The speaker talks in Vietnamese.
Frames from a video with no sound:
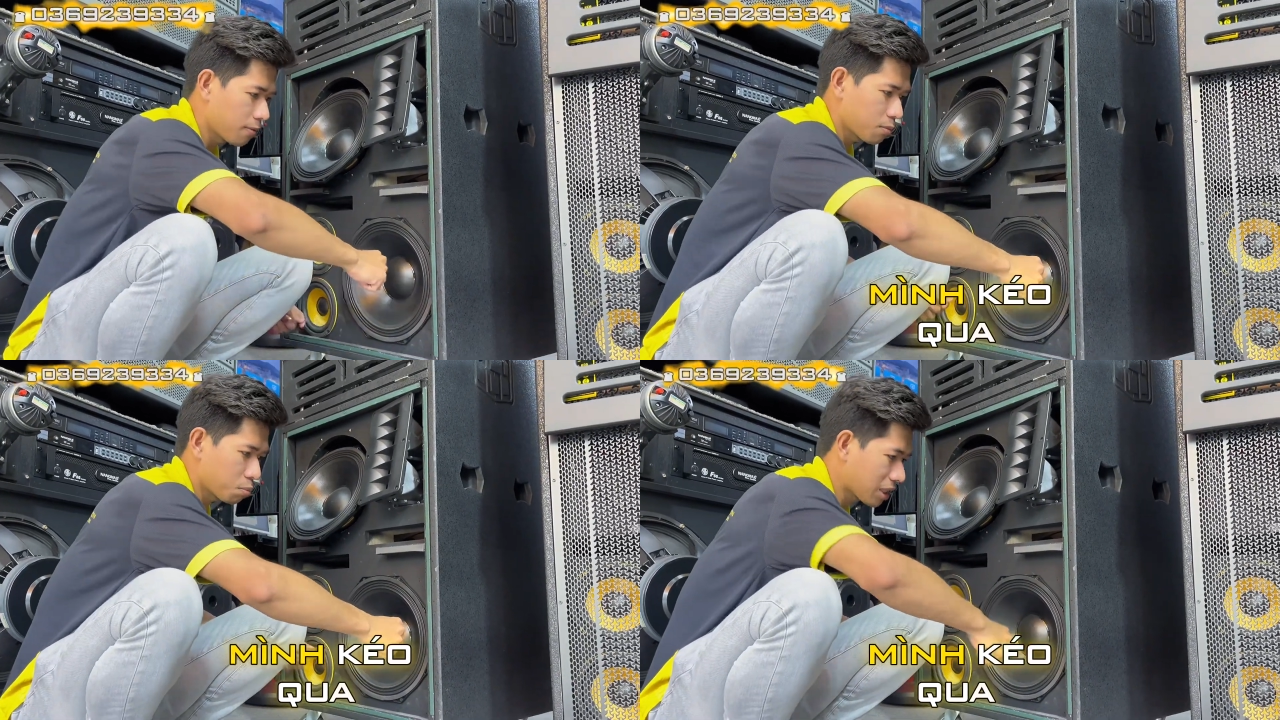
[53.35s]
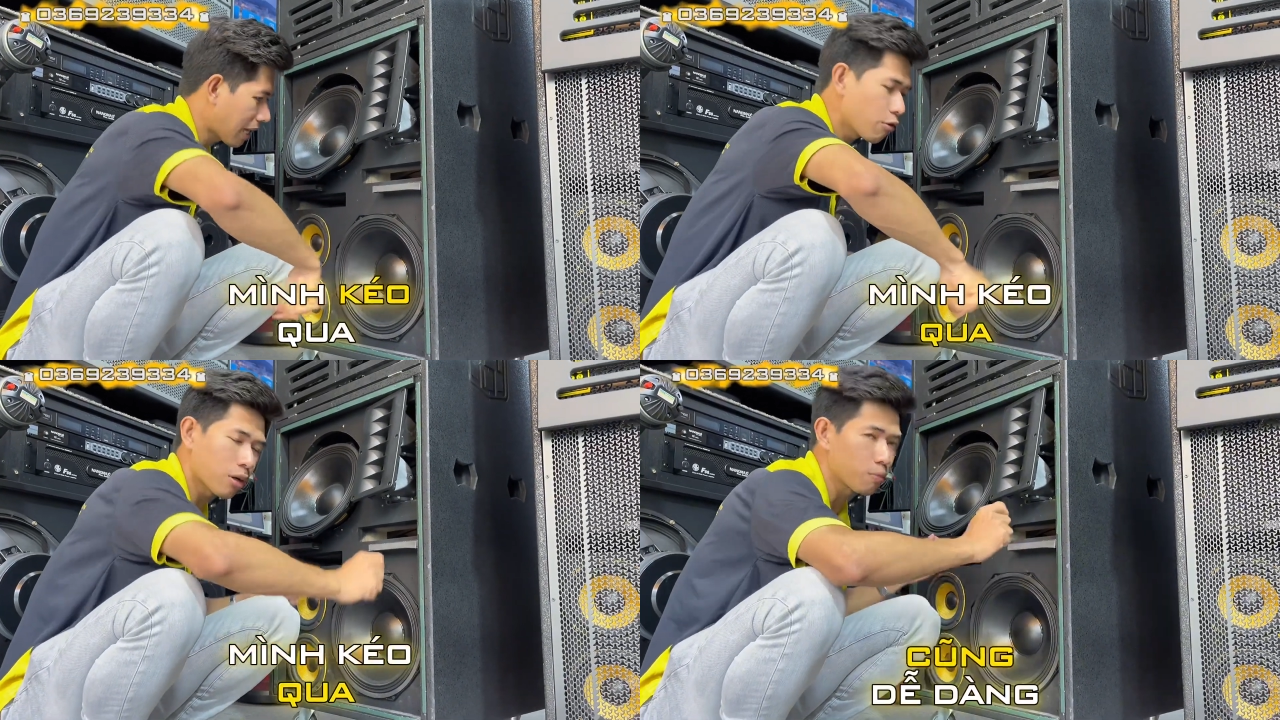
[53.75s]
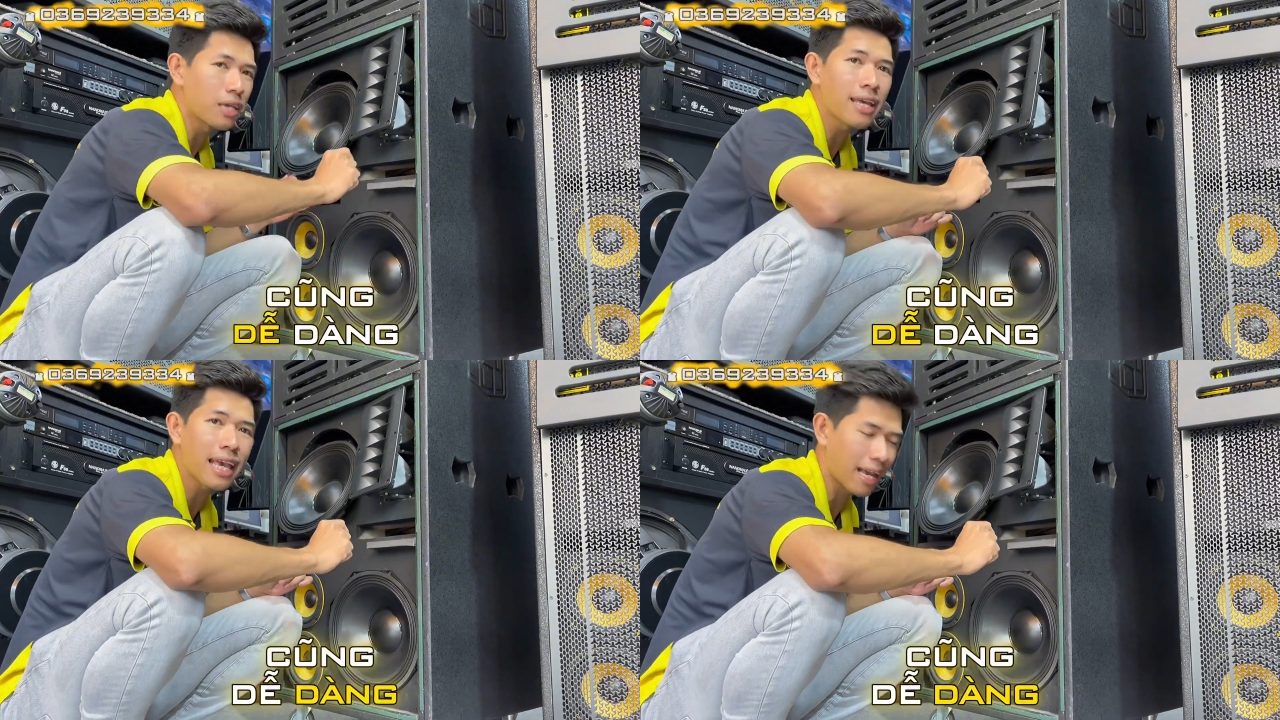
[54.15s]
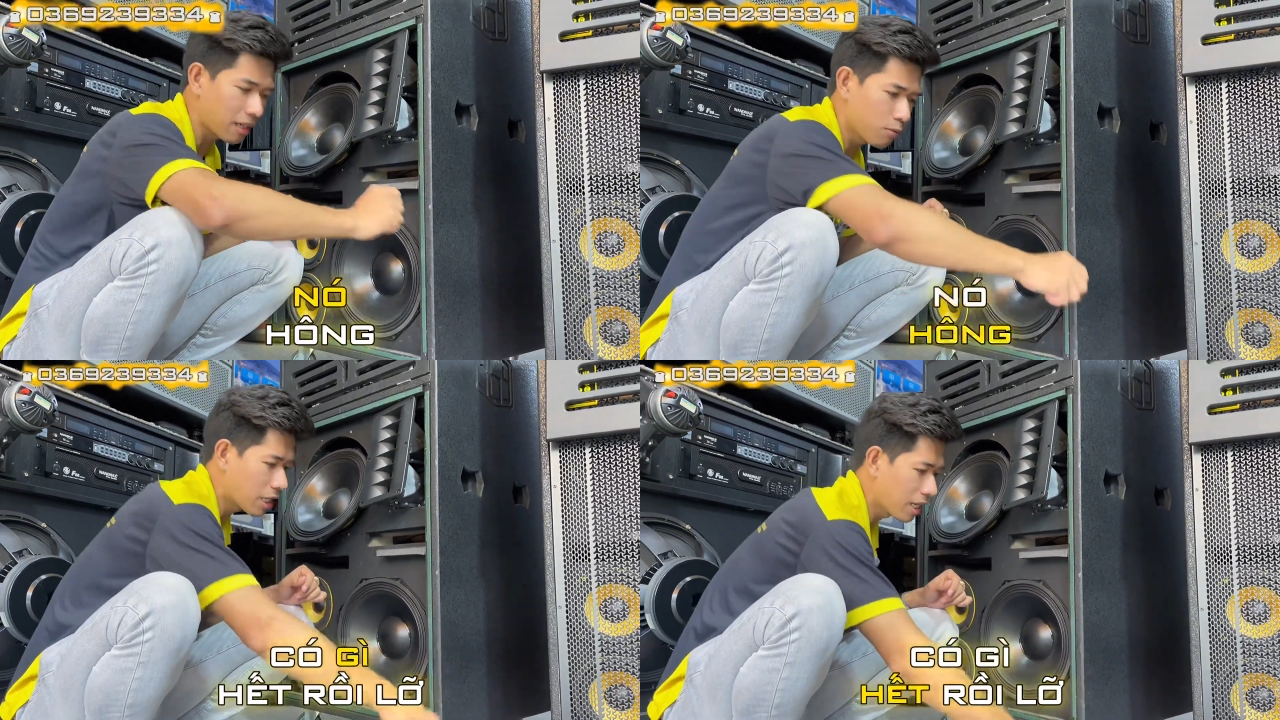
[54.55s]
mình kéo qua cũng dễ dàng
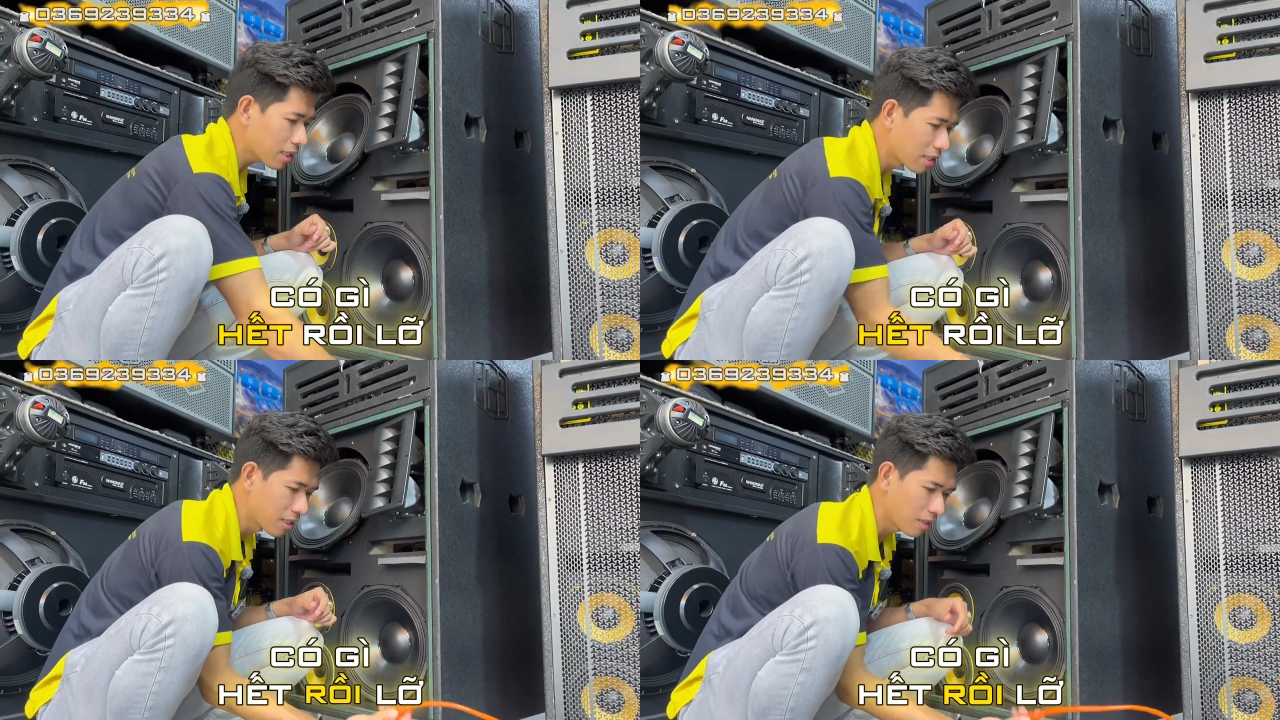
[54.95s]
nó không gì hết